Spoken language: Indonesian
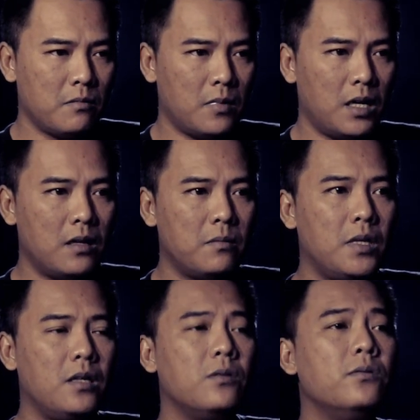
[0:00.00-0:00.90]
malam
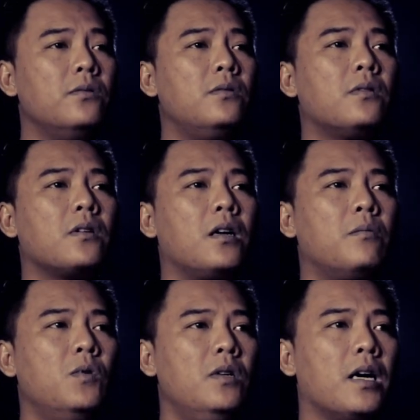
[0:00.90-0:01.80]
minggu
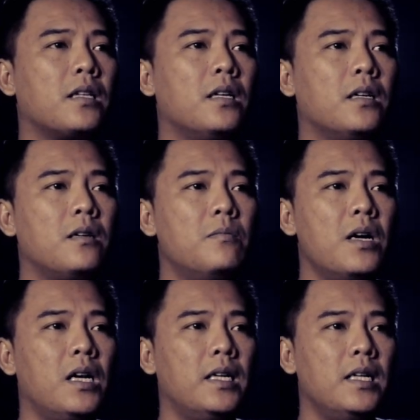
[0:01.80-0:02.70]
kamu datang ke
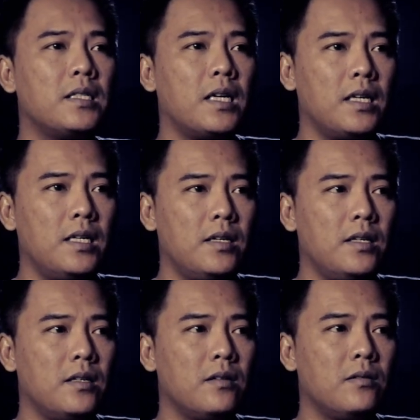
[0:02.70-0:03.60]
balai desa
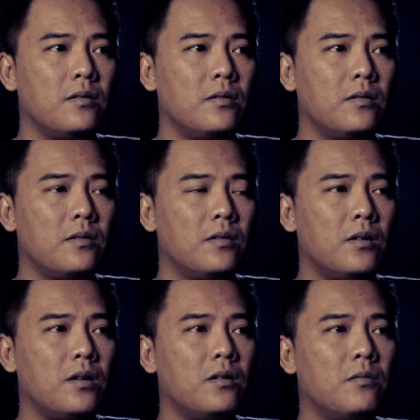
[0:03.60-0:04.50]
ini
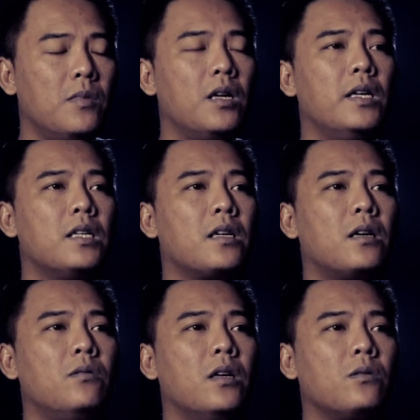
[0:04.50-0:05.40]
oh balai desa
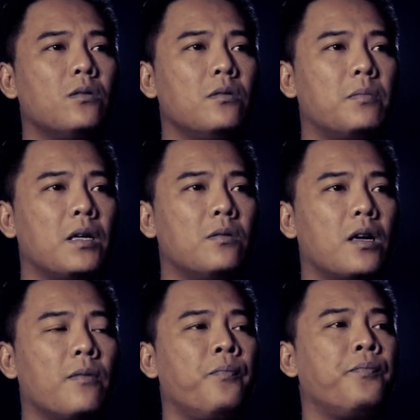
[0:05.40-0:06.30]
kan udah tutup Pak
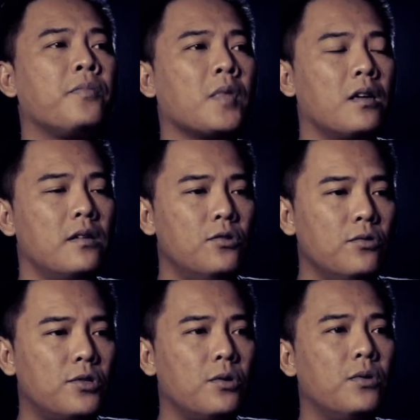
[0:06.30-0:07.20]
Lurah
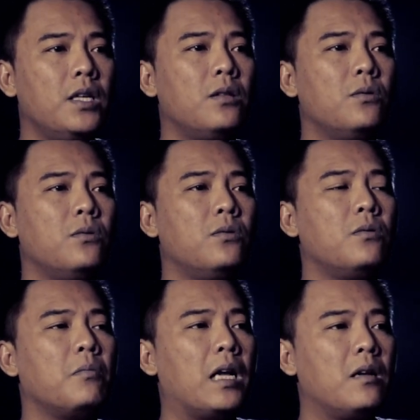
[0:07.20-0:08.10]
justru itu
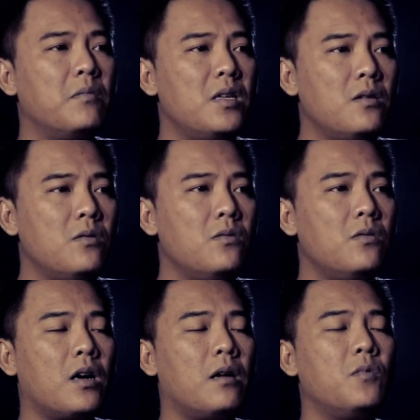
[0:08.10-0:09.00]
malam minggu
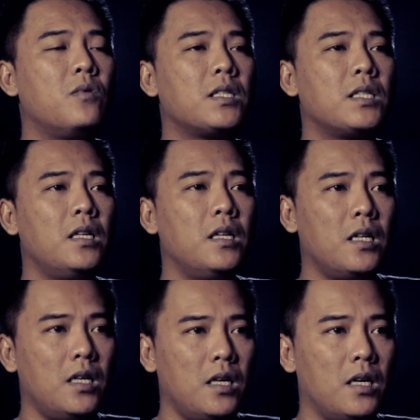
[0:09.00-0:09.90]
kamu
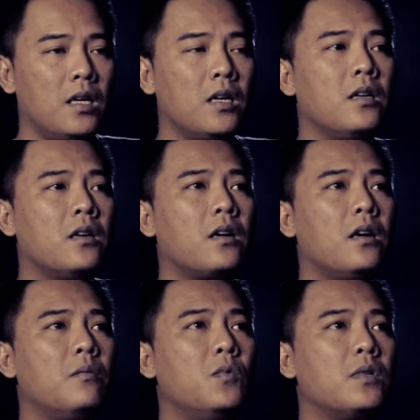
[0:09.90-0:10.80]
kesini
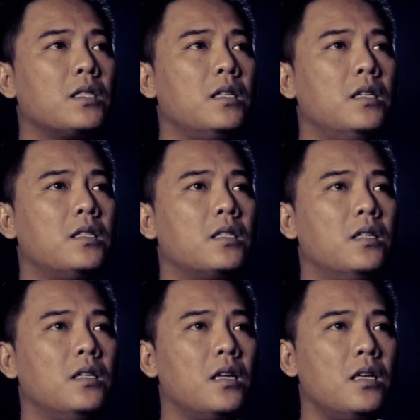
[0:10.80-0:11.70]
kamu kesini
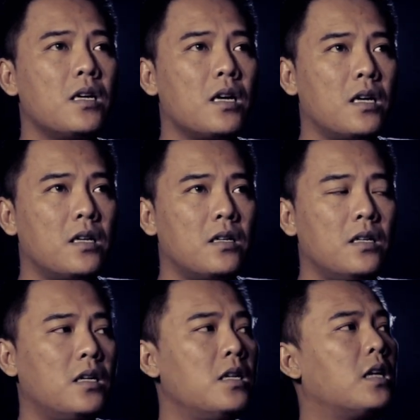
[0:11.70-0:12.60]
sendirian
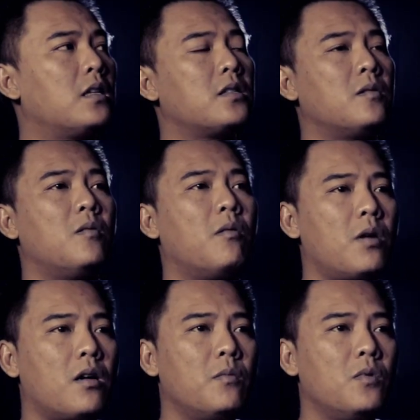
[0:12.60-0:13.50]
ya diantar sama
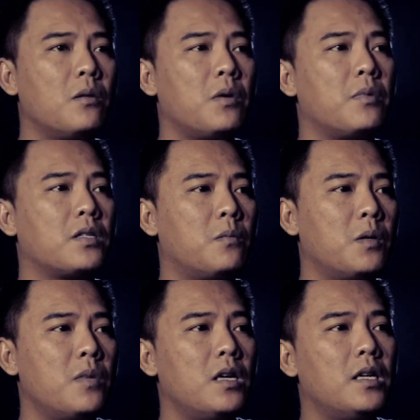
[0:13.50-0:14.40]
bapak kamu nggak apa-apa sampai
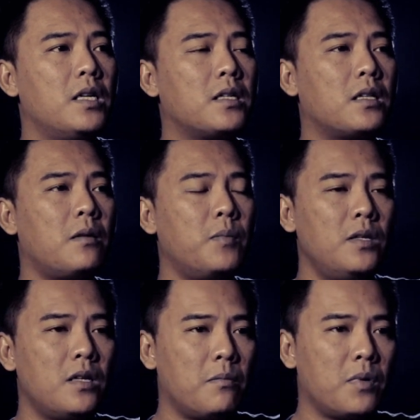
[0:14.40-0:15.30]
balai desa tapi
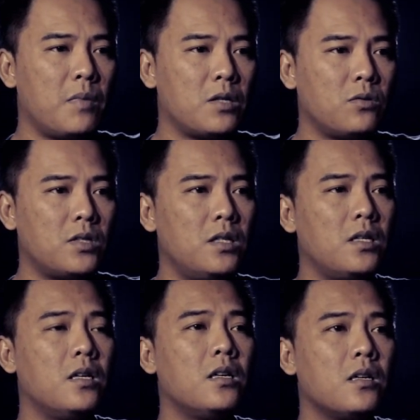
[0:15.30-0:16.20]
nyampe masuk
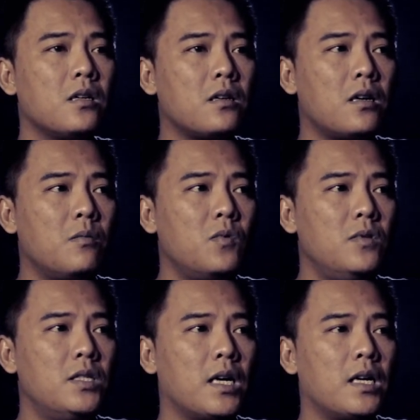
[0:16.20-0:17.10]
sini
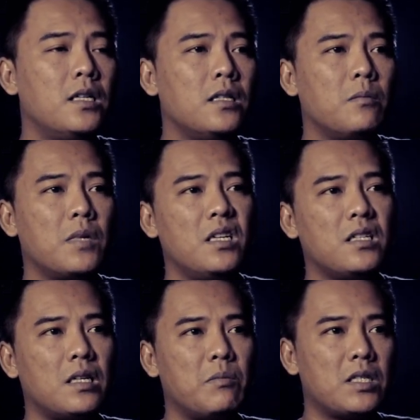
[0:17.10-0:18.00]
kamu jangan
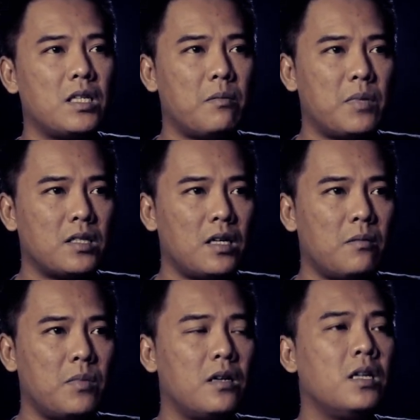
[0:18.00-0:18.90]
ditemenin sama
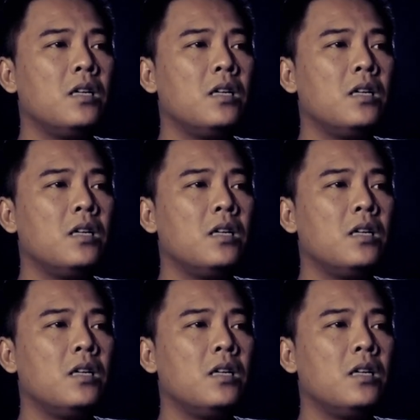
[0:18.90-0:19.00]
siapa-siapa